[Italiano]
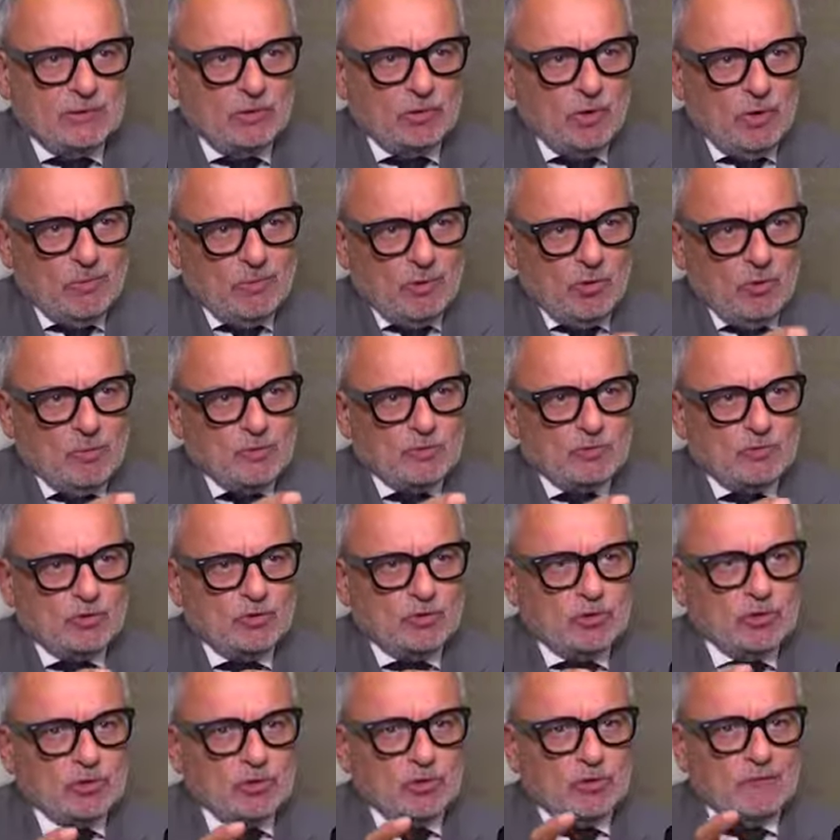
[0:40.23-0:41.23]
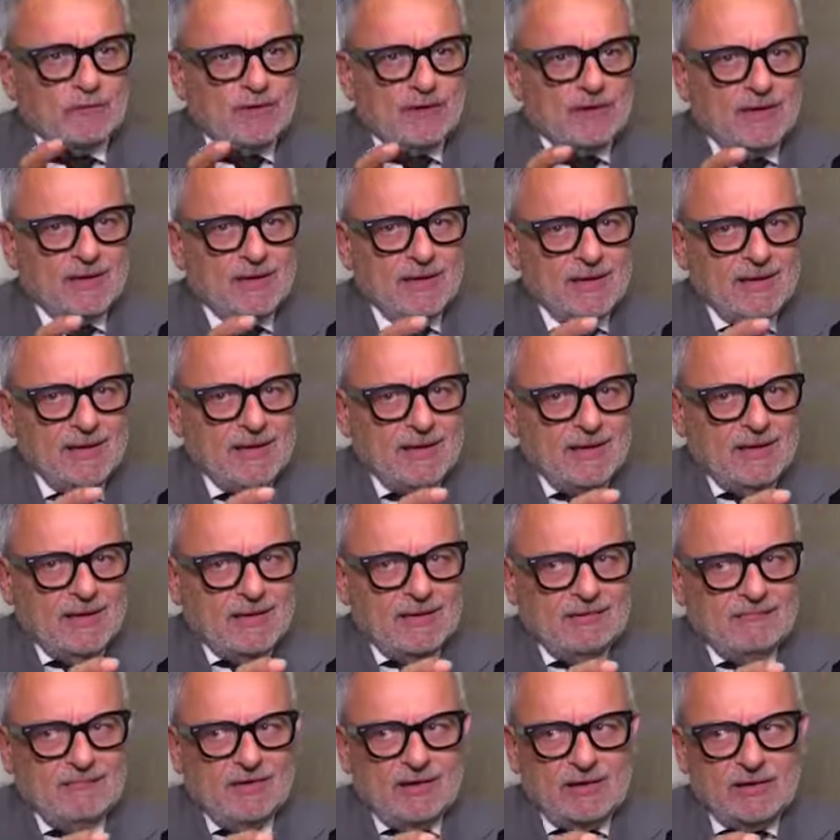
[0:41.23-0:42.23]
Noi abbiamo bisogno di trovare
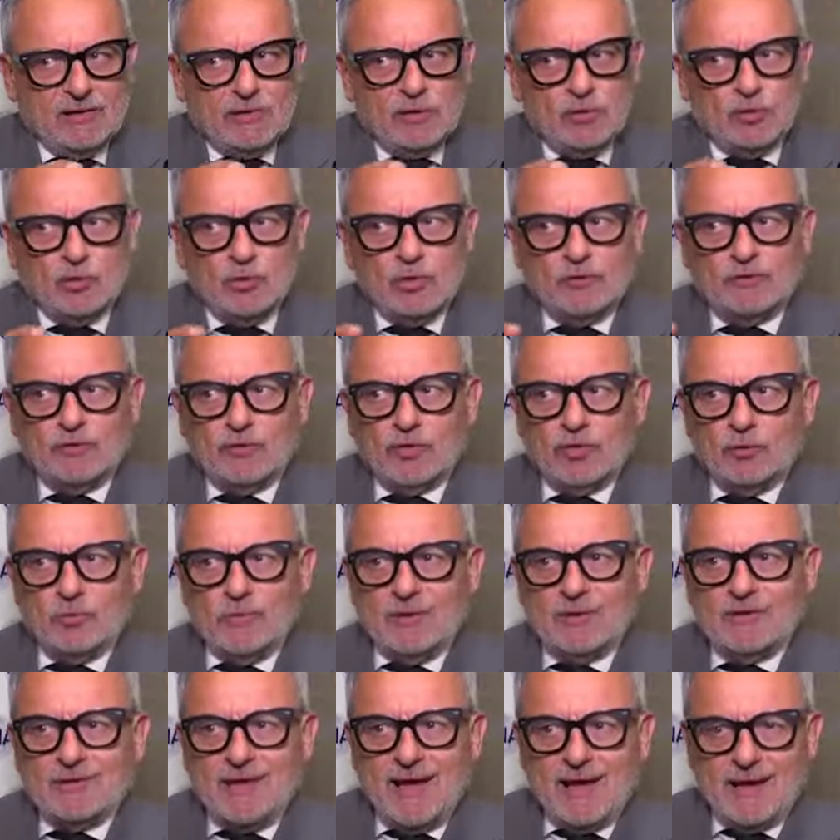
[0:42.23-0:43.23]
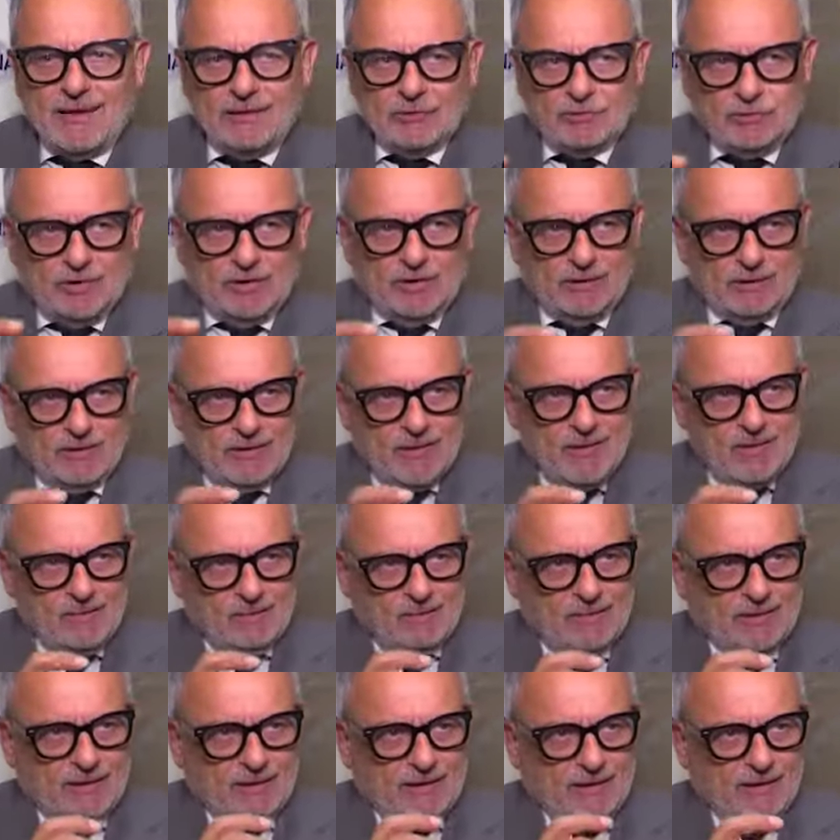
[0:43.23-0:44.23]
livelli di uniformità, cioè
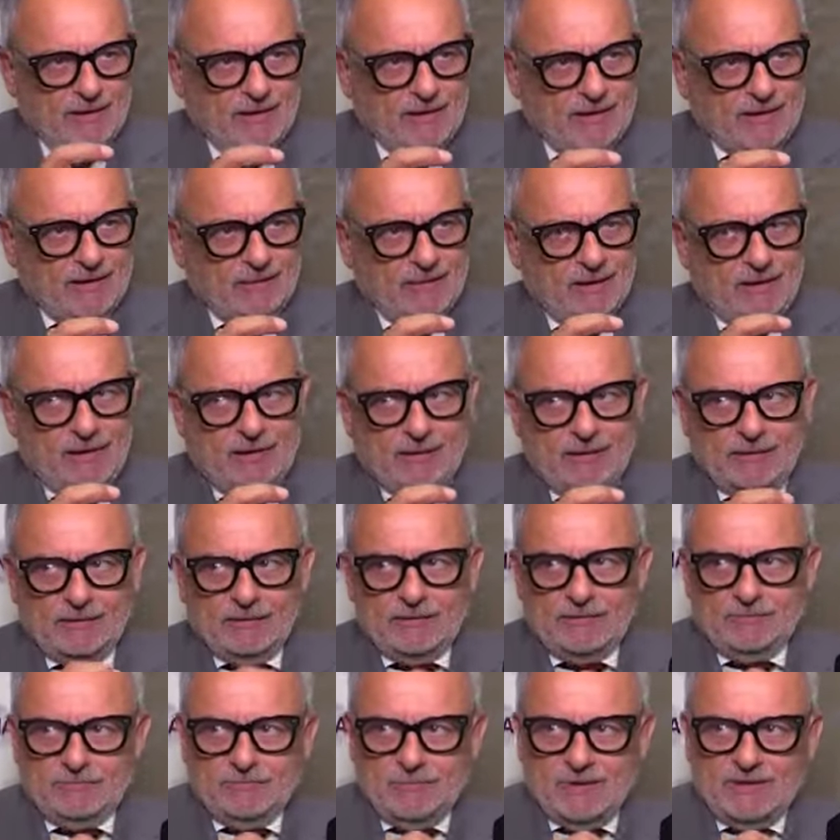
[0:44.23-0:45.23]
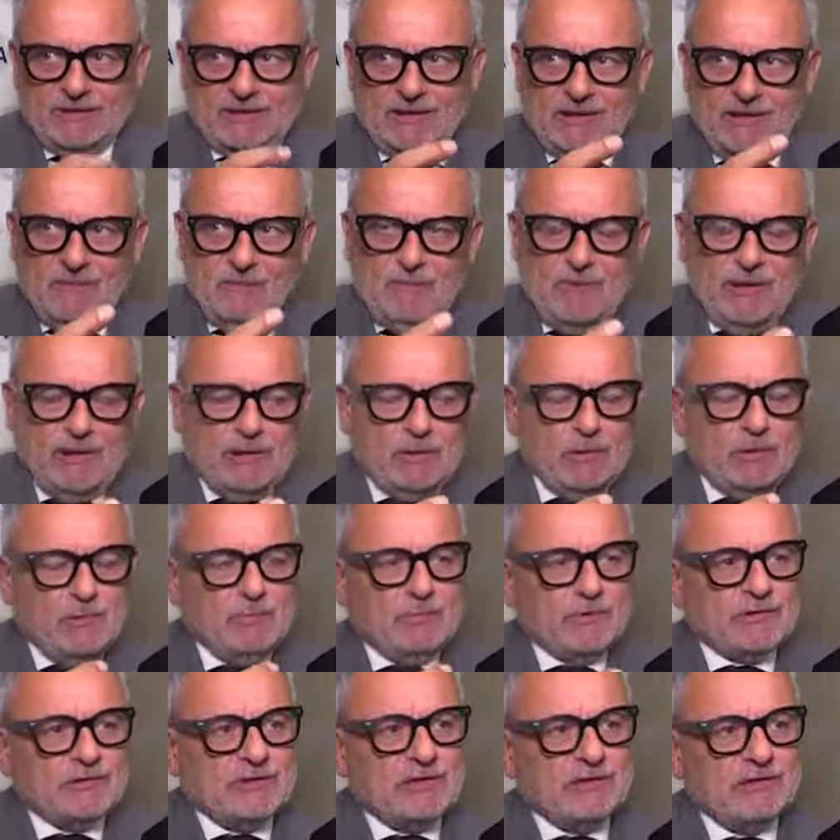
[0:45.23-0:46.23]
per eh, mettere in piedi
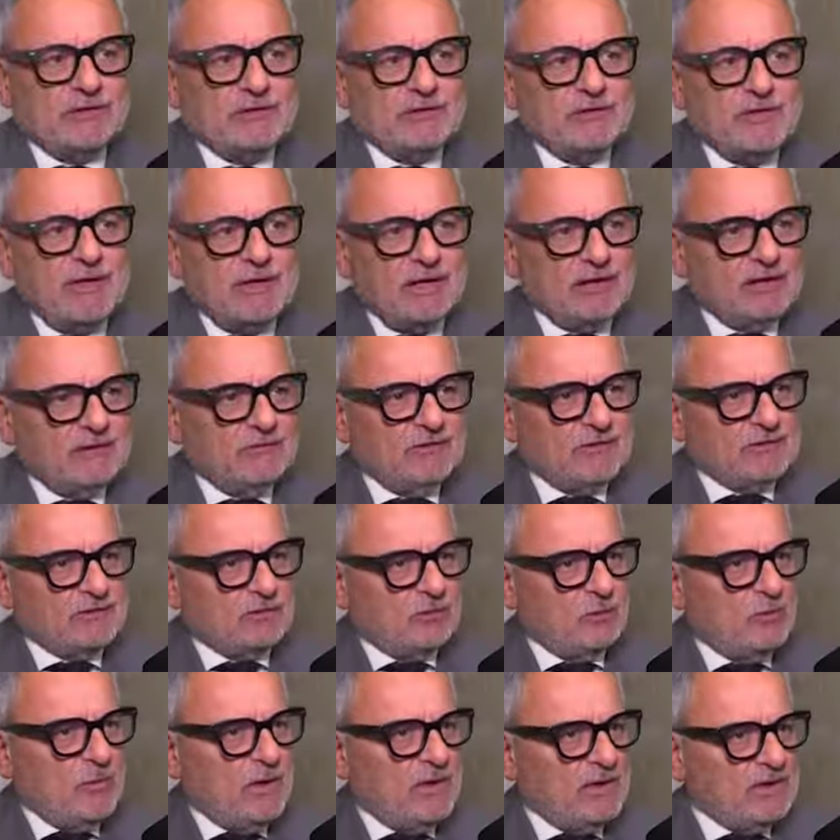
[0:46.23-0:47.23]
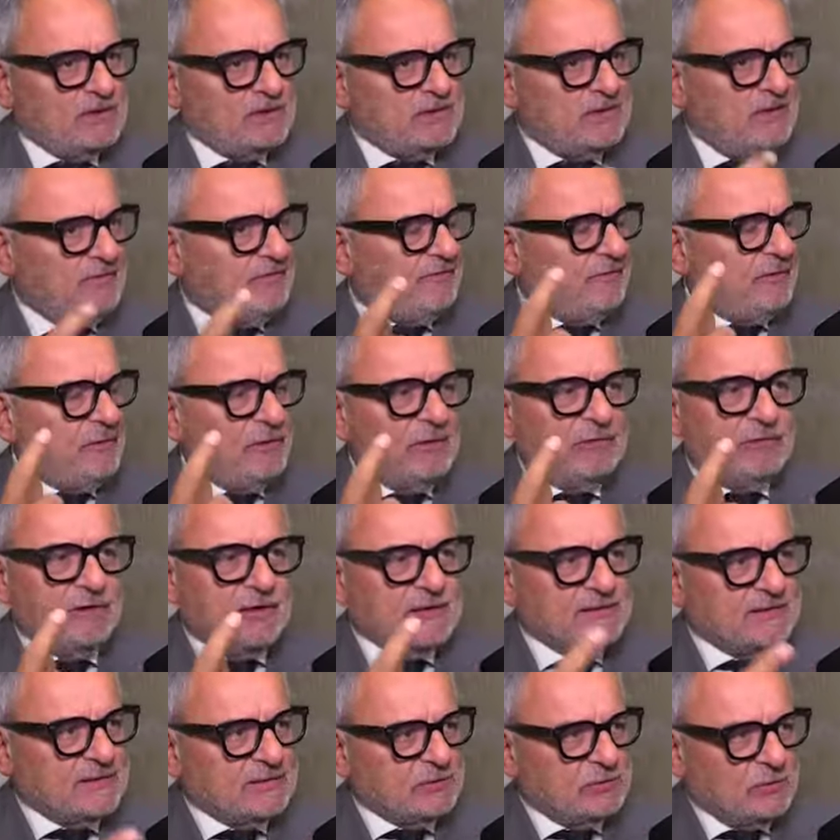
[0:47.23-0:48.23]
un'impresa artigiana deve essere uguale sia in Friuli
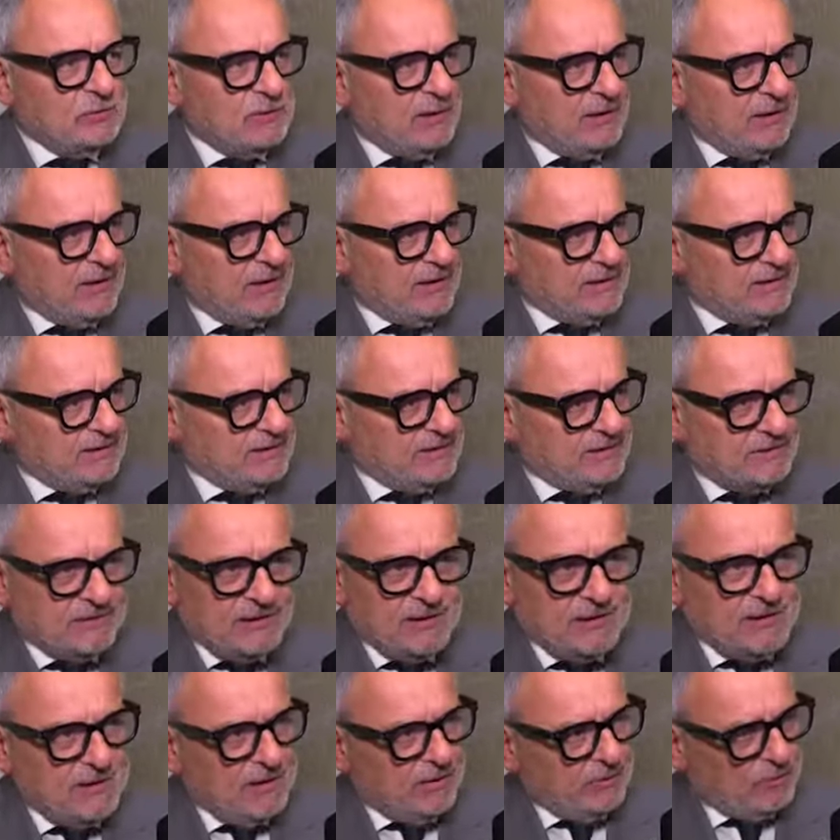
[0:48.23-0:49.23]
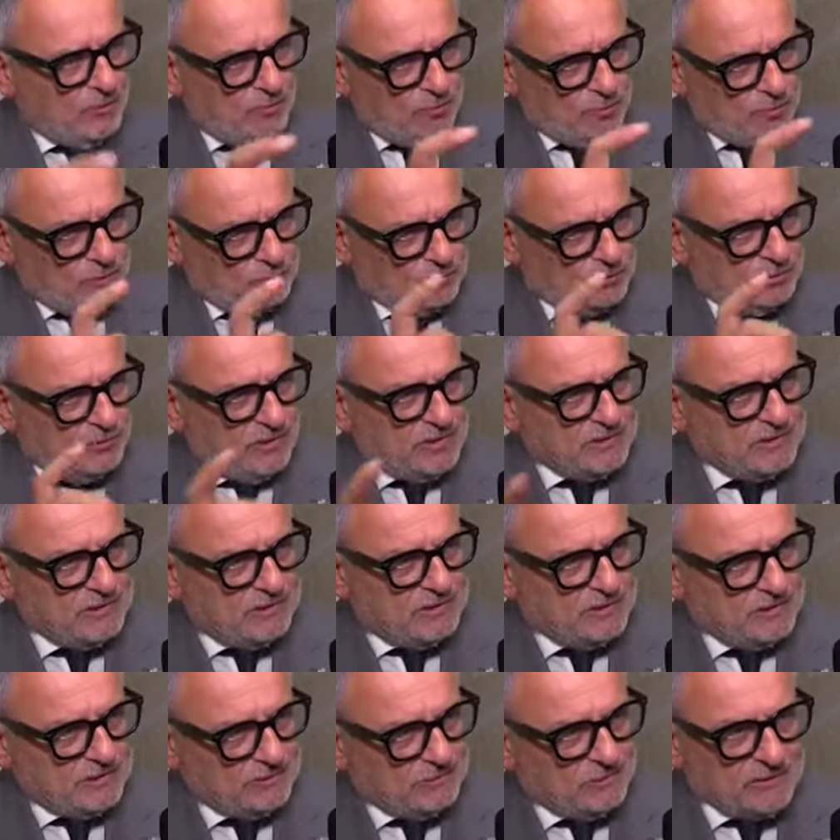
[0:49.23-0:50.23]
Venezia Giulia che in Sicilia, non possono
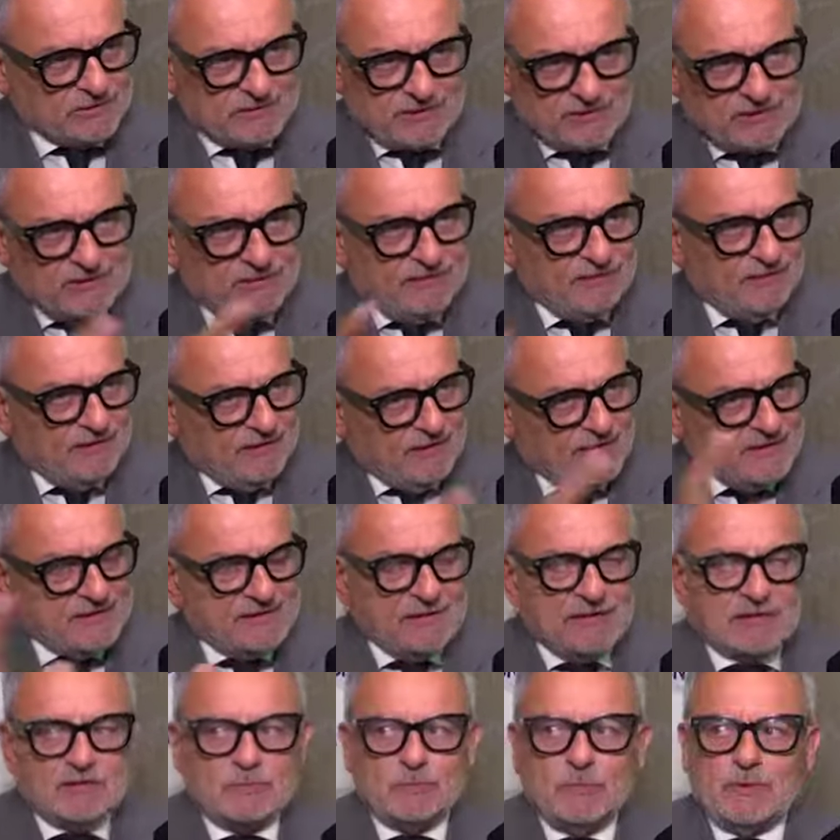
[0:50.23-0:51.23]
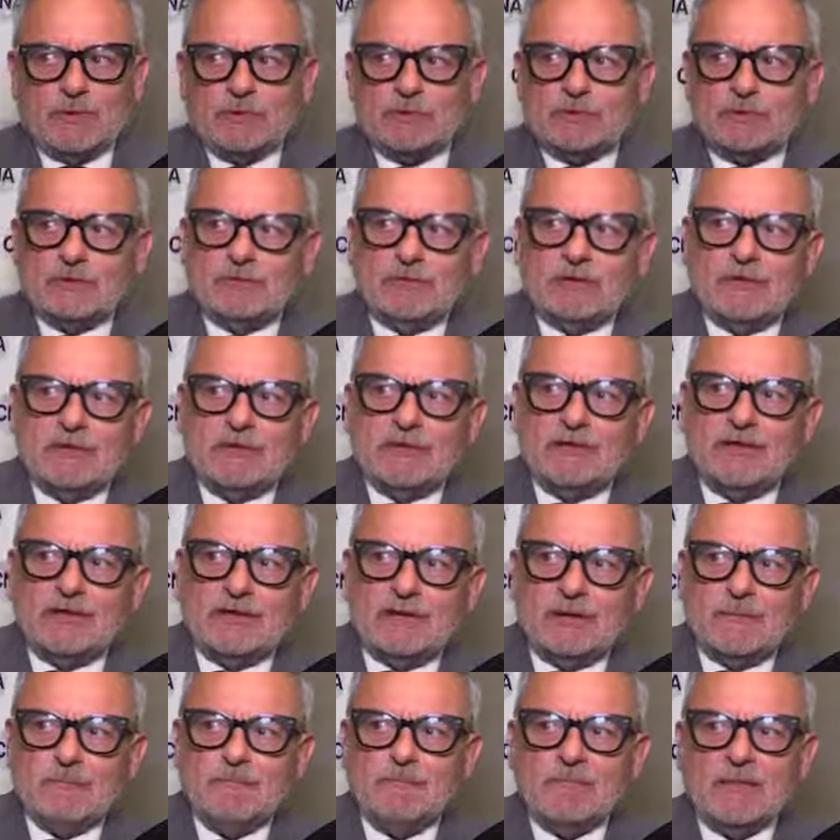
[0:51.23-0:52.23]
esserci queste differenze che spesso e
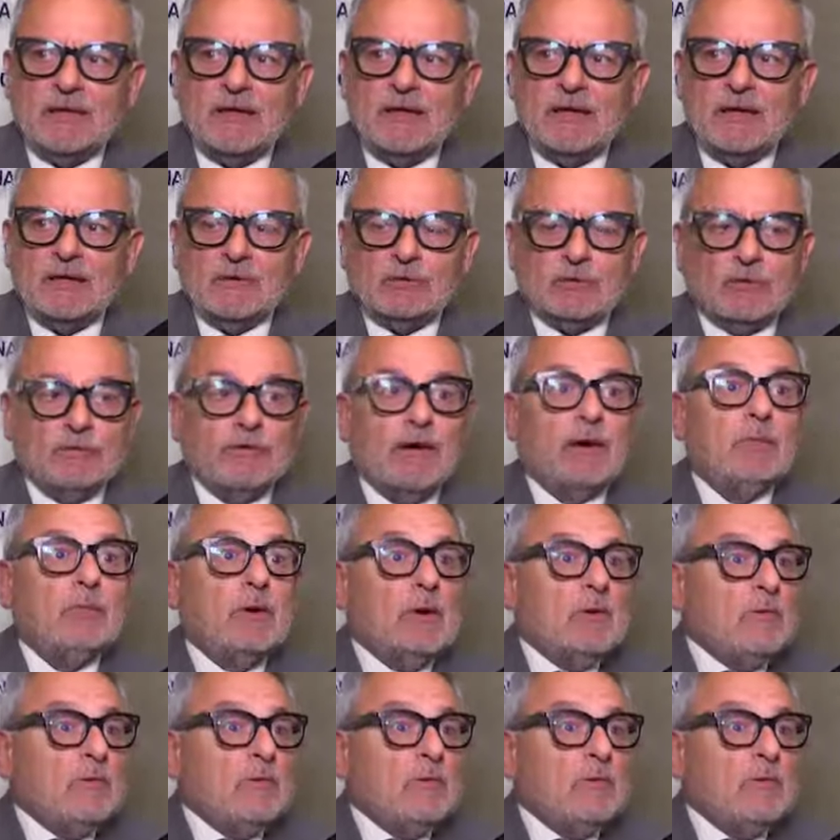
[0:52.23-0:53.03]
volentieri troviamo.